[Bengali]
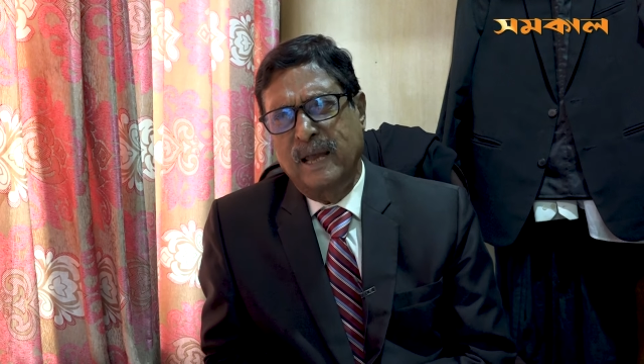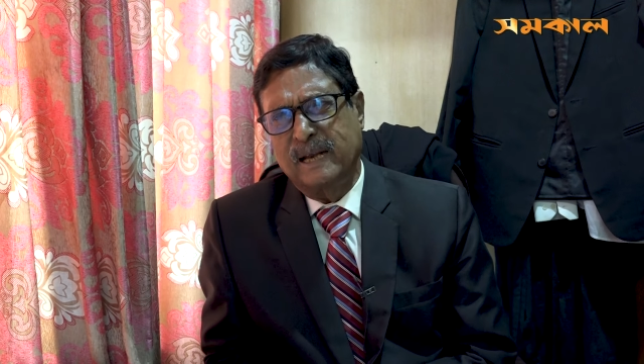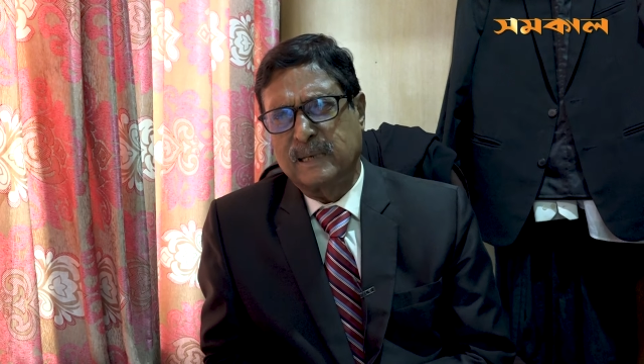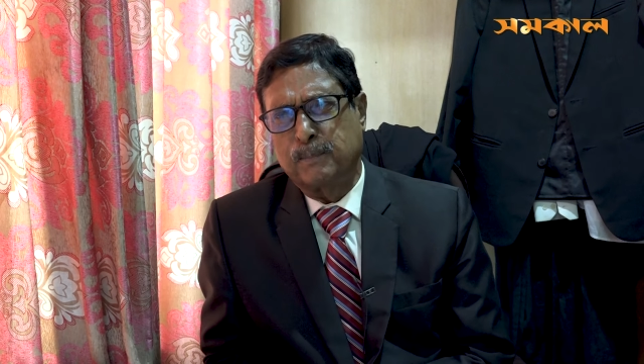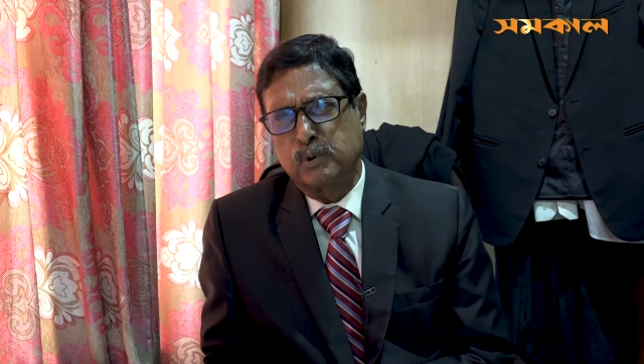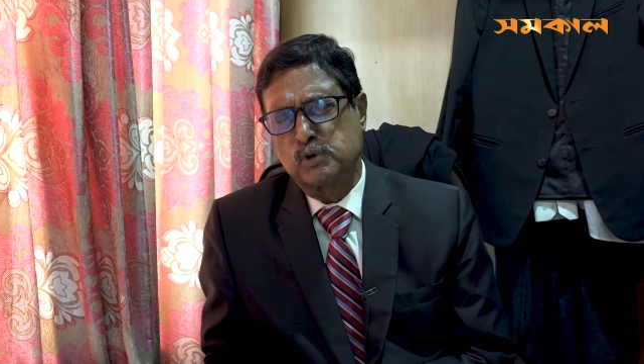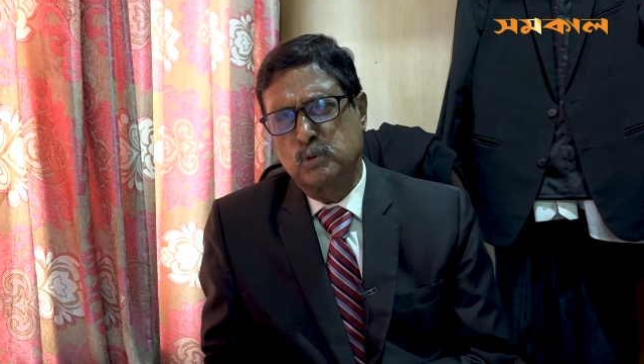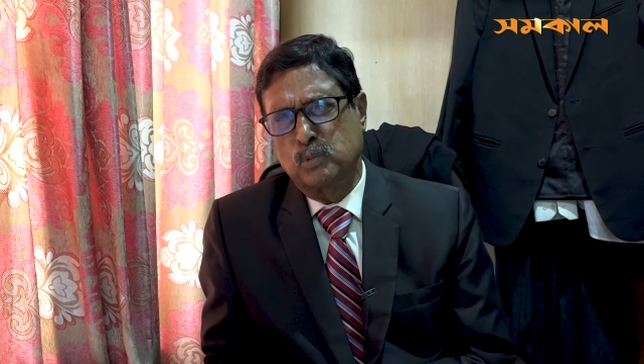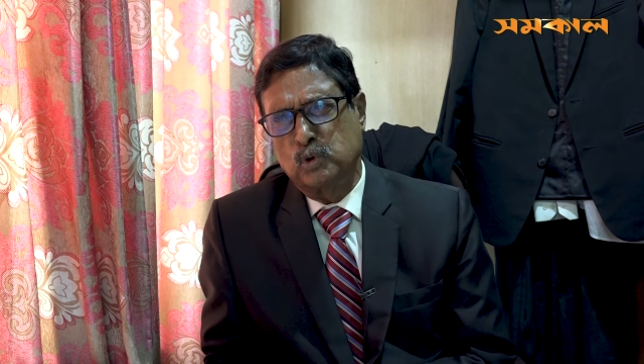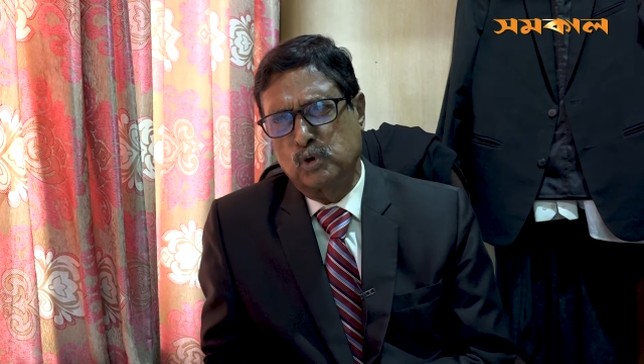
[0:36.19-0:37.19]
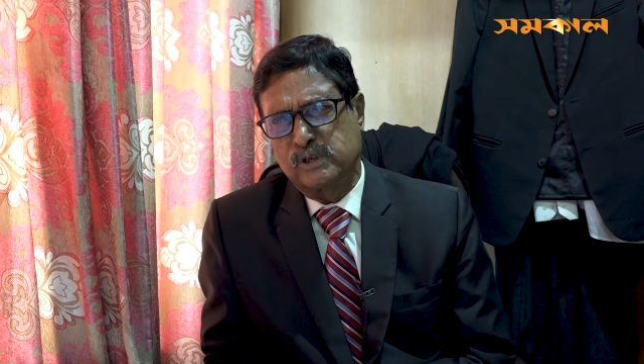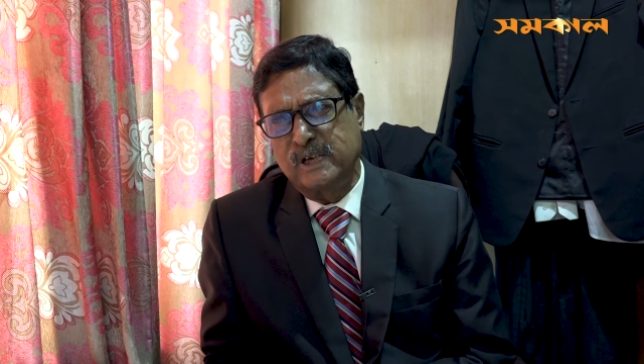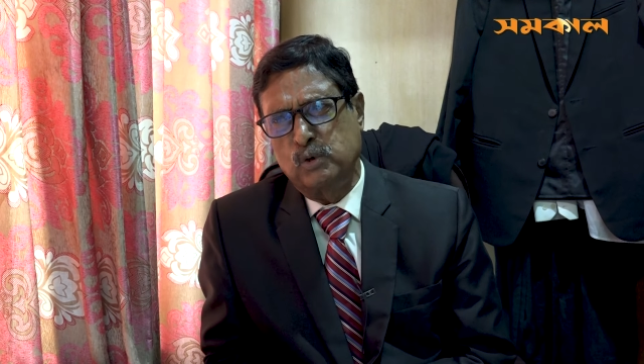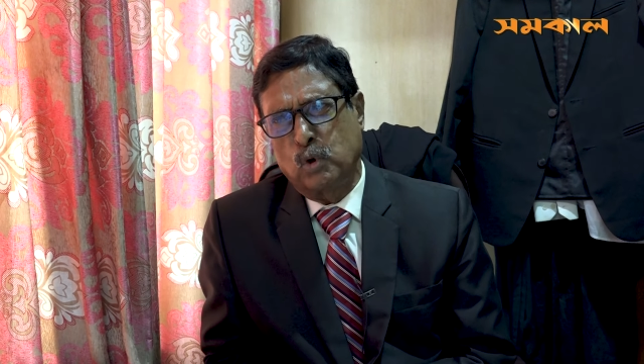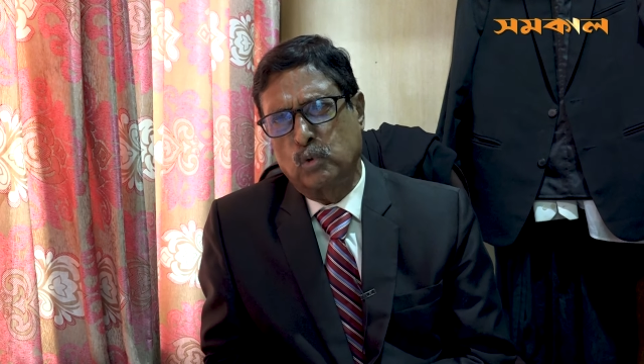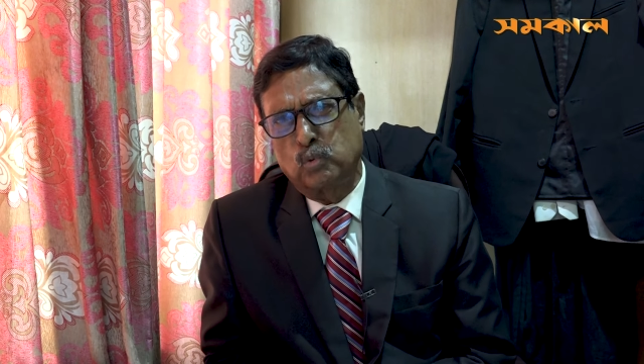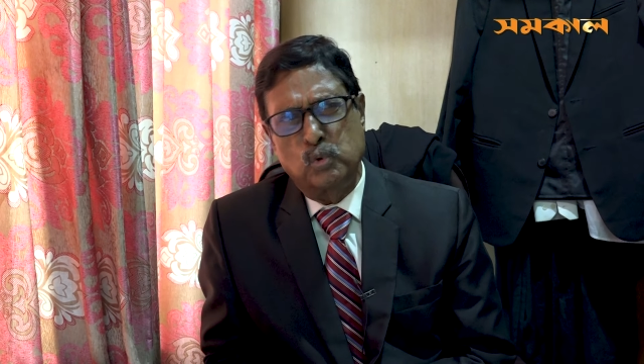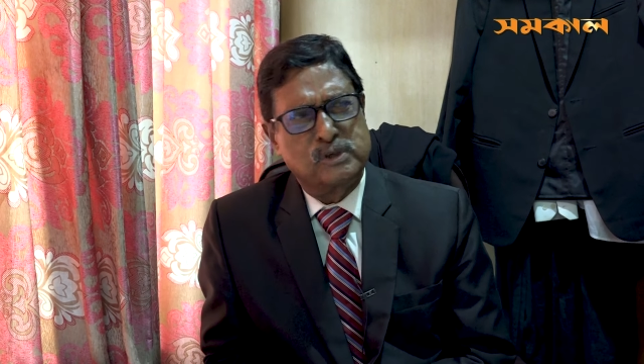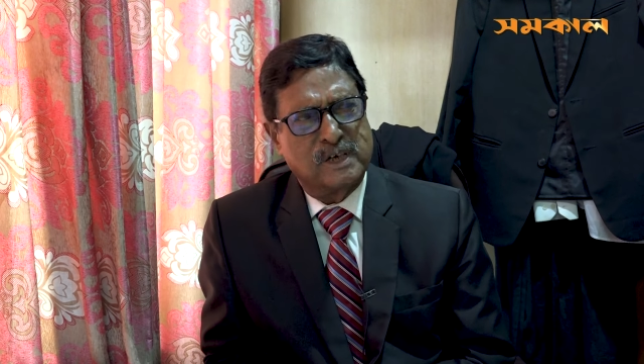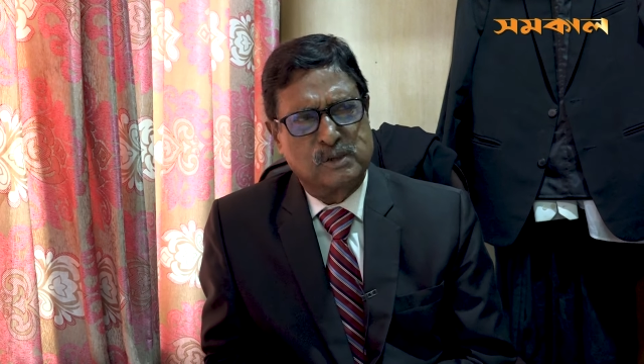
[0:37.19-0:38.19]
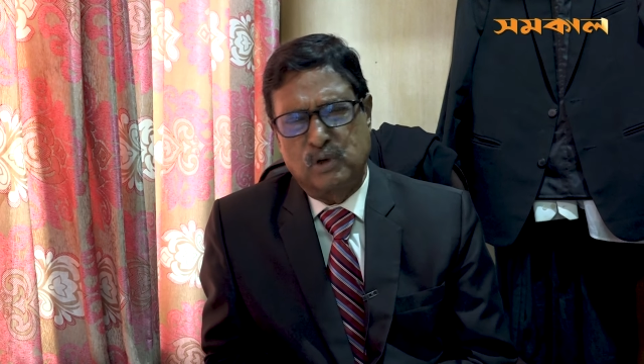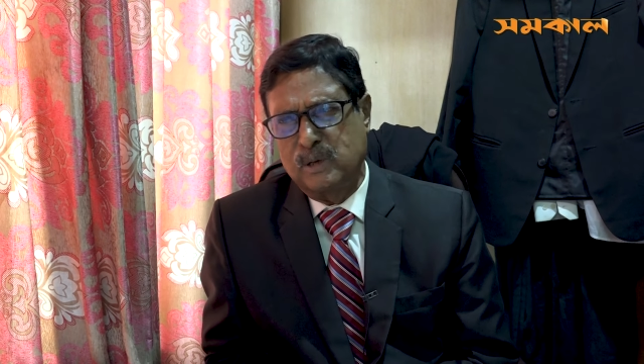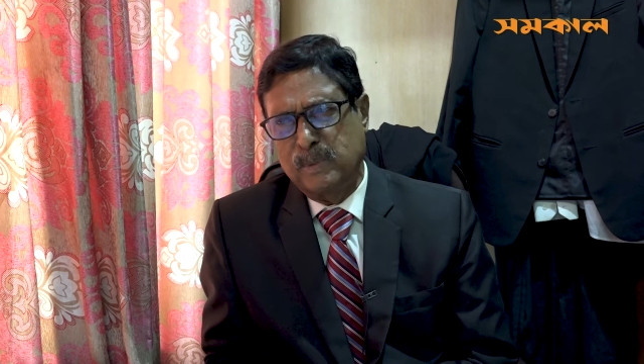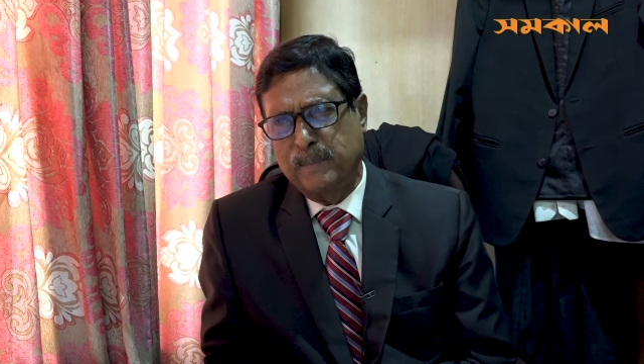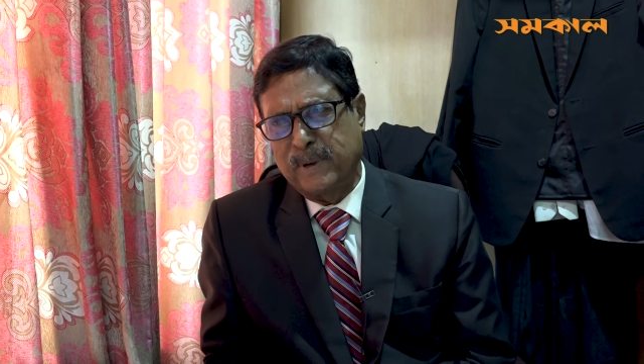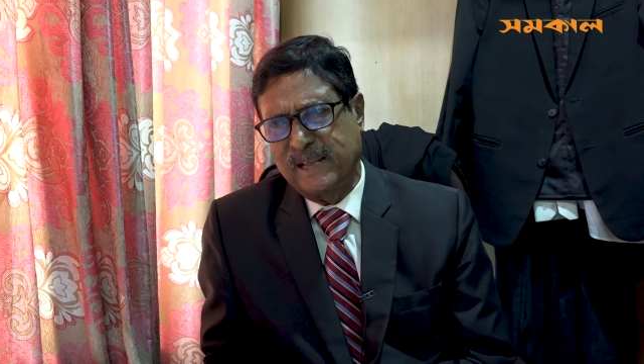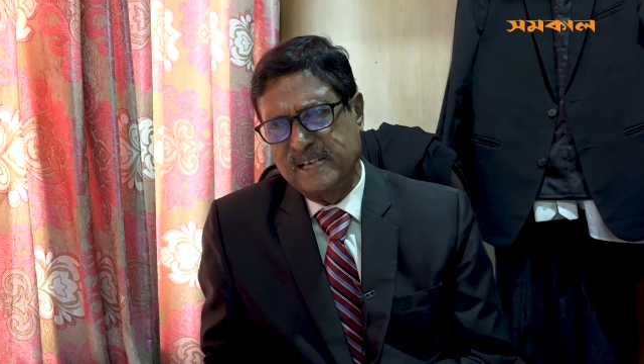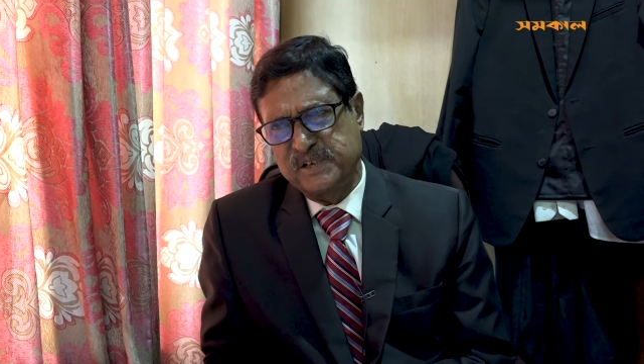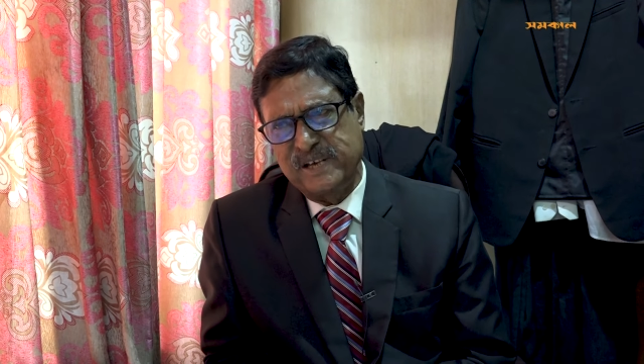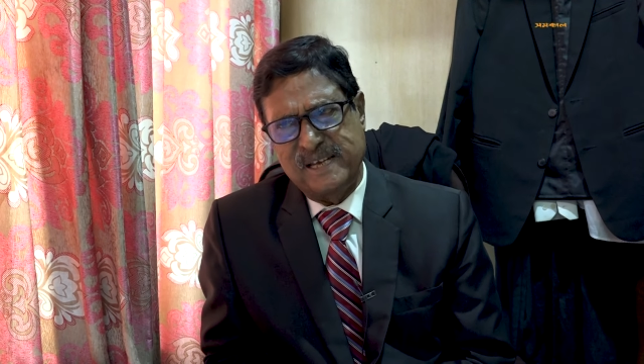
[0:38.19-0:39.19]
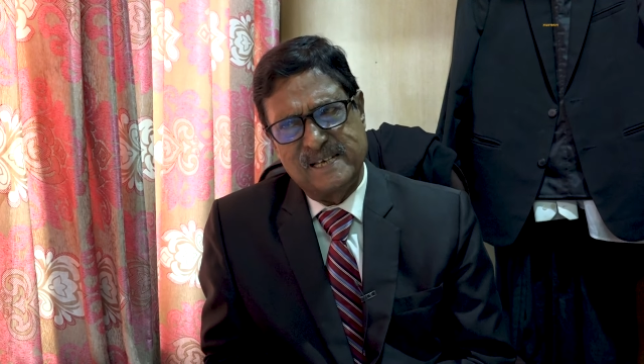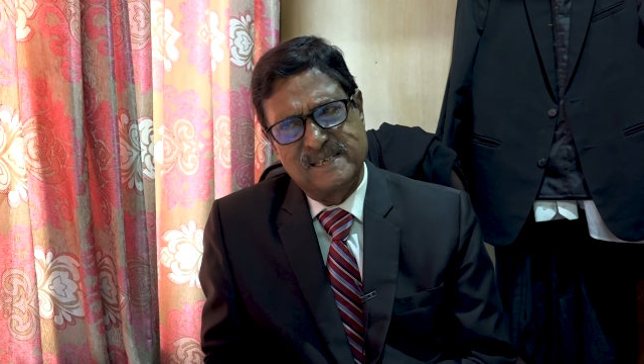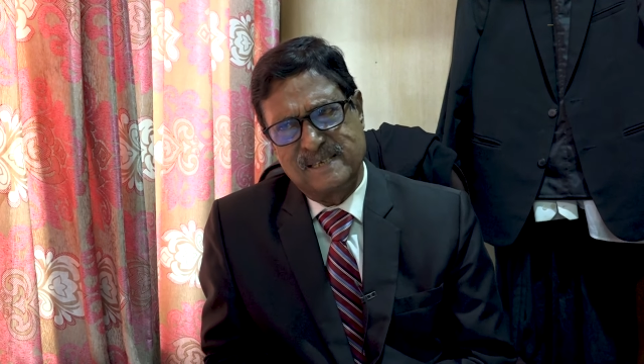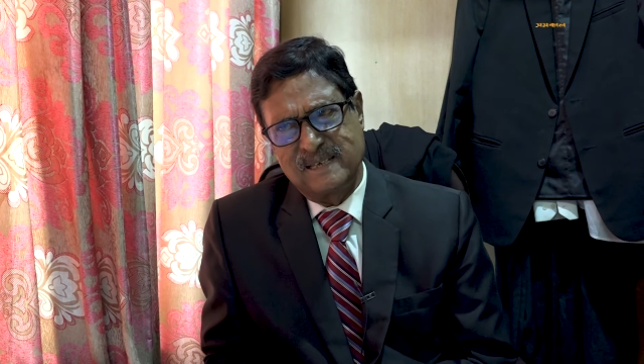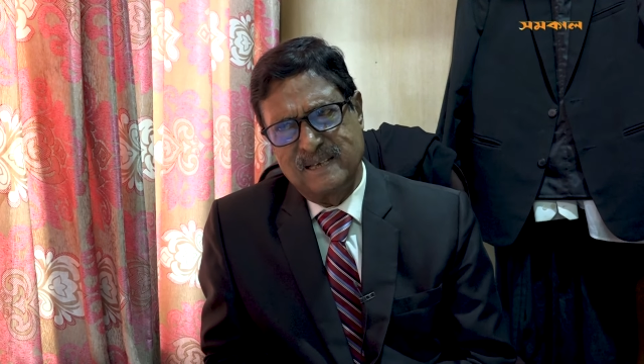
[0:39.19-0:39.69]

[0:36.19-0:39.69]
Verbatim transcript: একটা প্রশ্নবোধক চিহ্ন দুই চারজনের ব্যাপারে এসেই গেছে